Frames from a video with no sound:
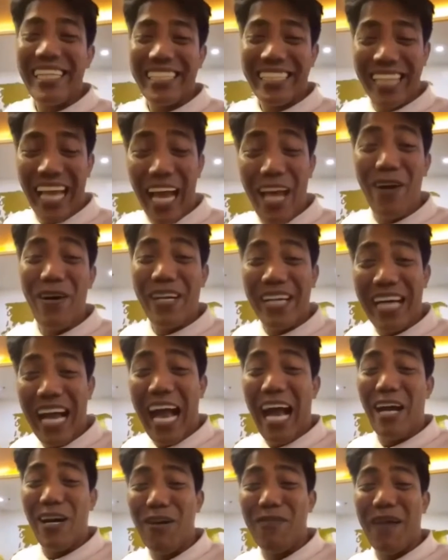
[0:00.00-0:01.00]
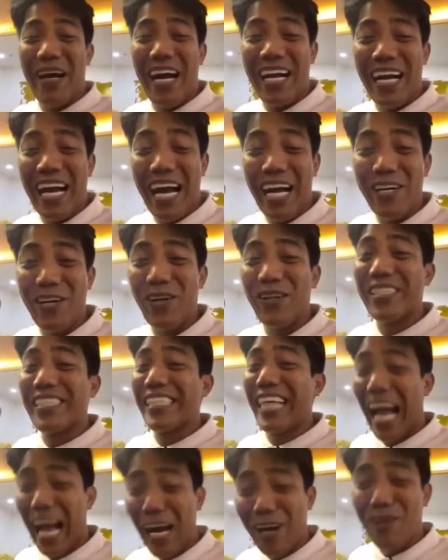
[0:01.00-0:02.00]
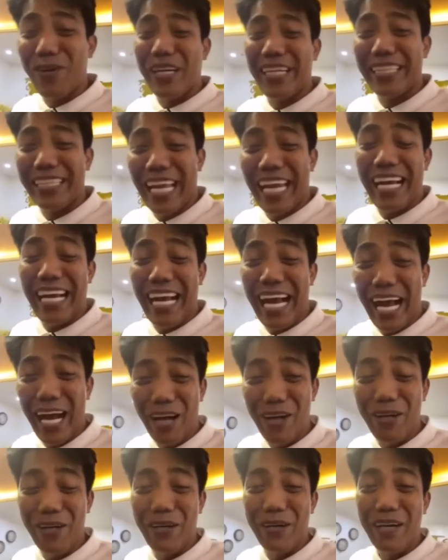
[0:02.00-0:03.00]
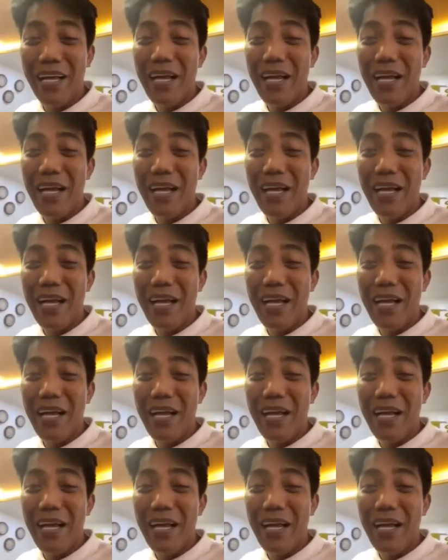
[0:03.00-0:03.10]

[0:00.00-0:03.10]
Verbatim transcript: tayong gago makagago. Gago rin talaga ako.